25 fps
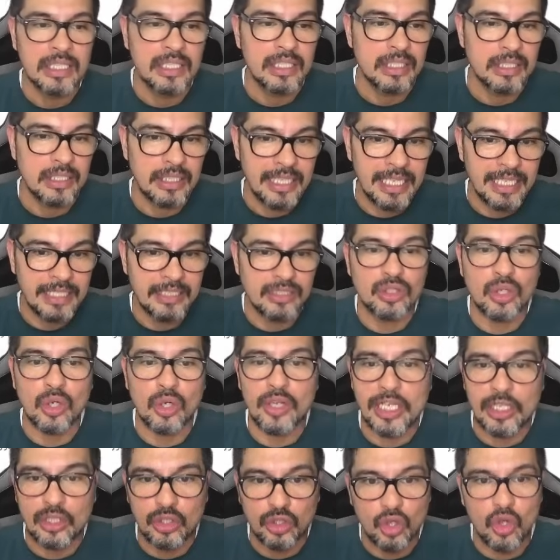dentro
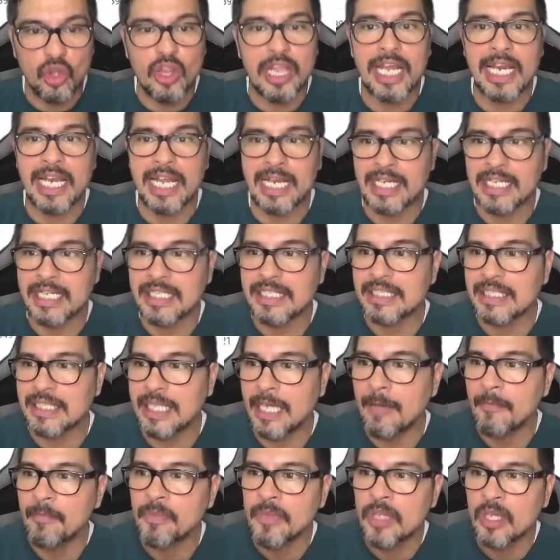de toda la
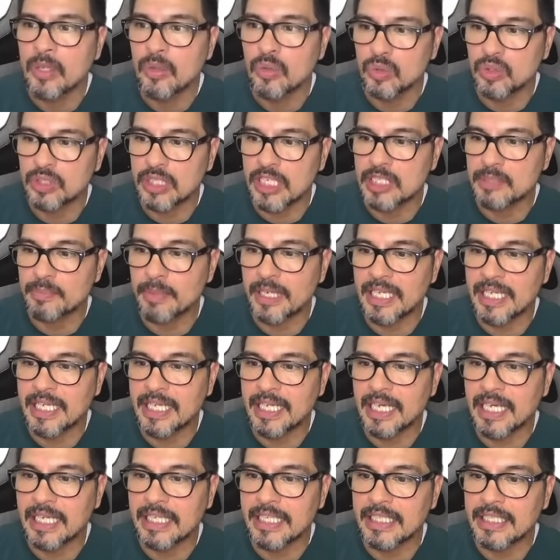lista, ustedes ven
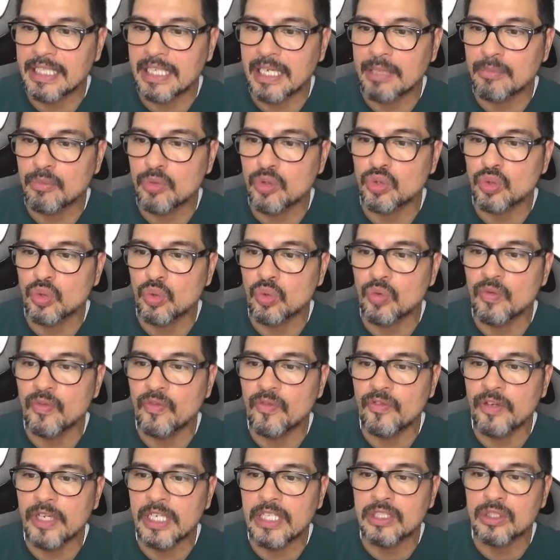que aquí tenemos
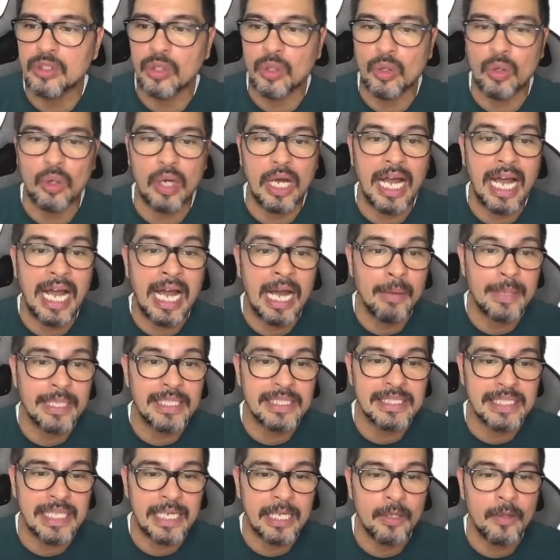un filtro
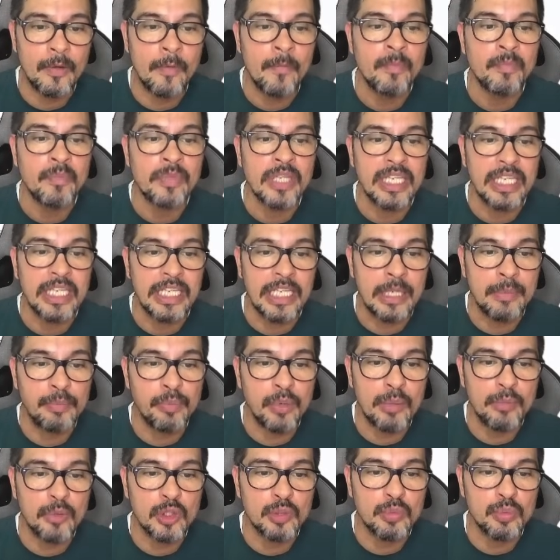avanzado y
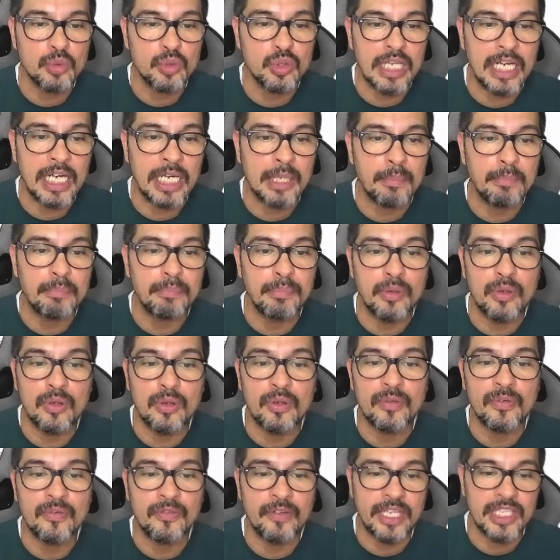podemos buscar
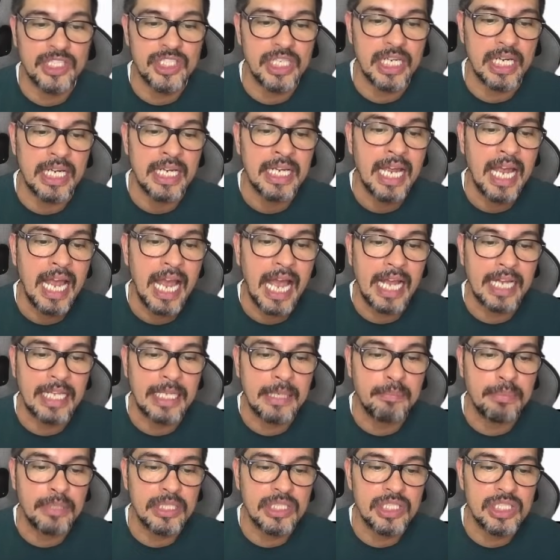por fecha.
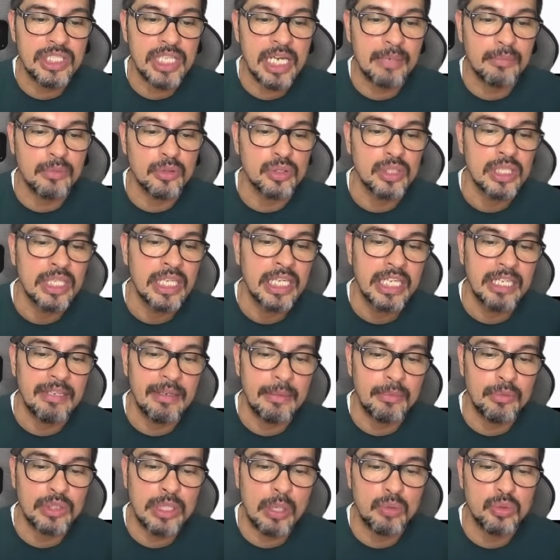Aquí pinchamos y
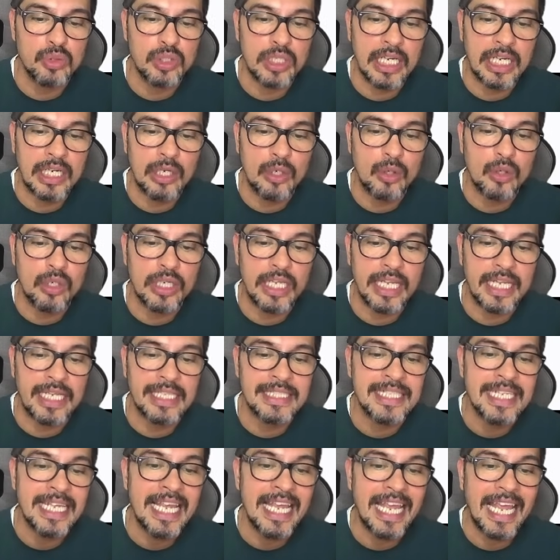vamos a buscar lo que
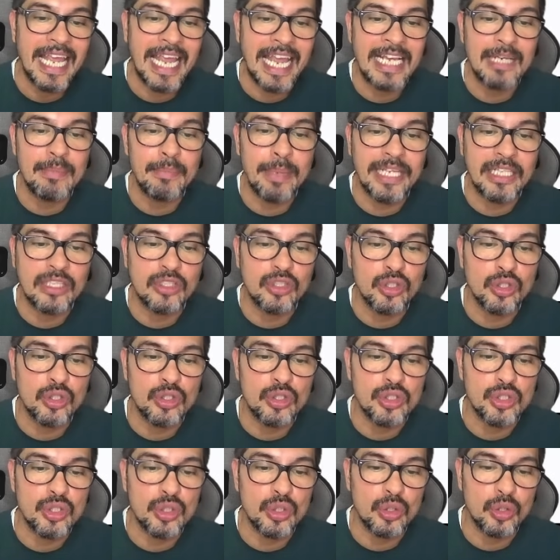es el
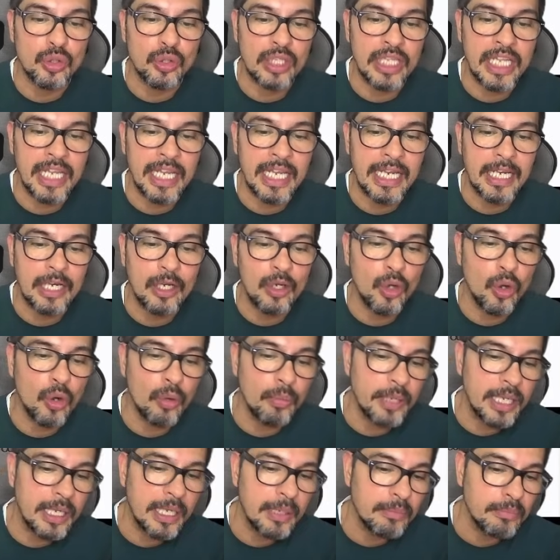28 de
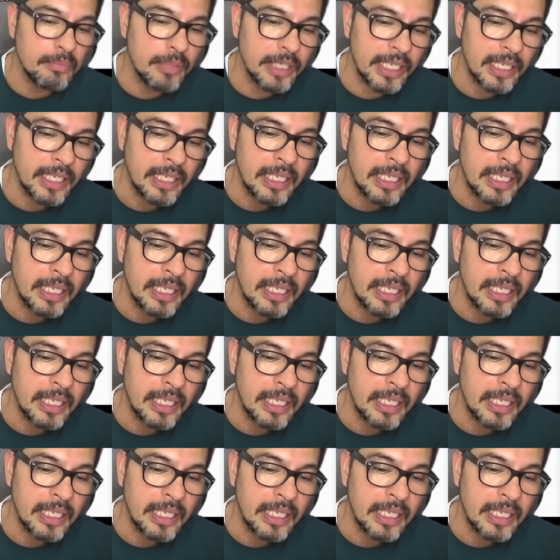noviembre.